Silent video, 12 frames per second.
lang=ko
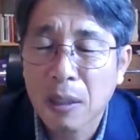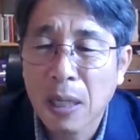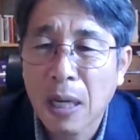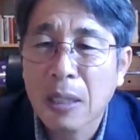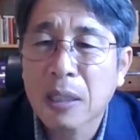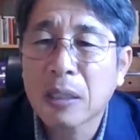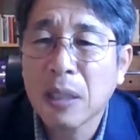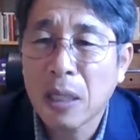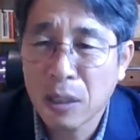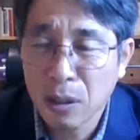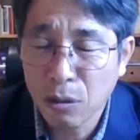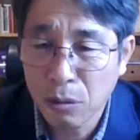그러나
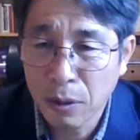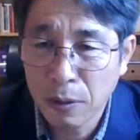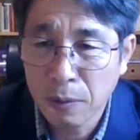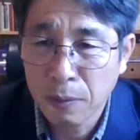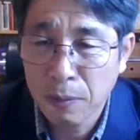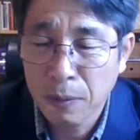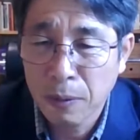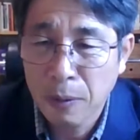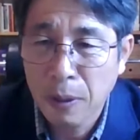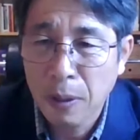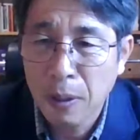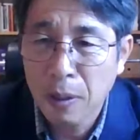그 세 친구는
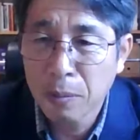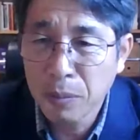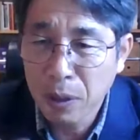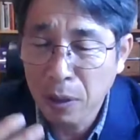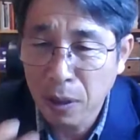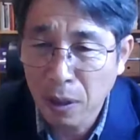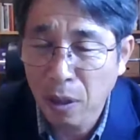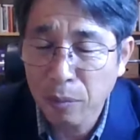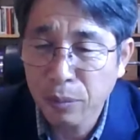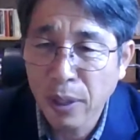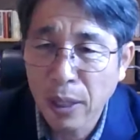음식을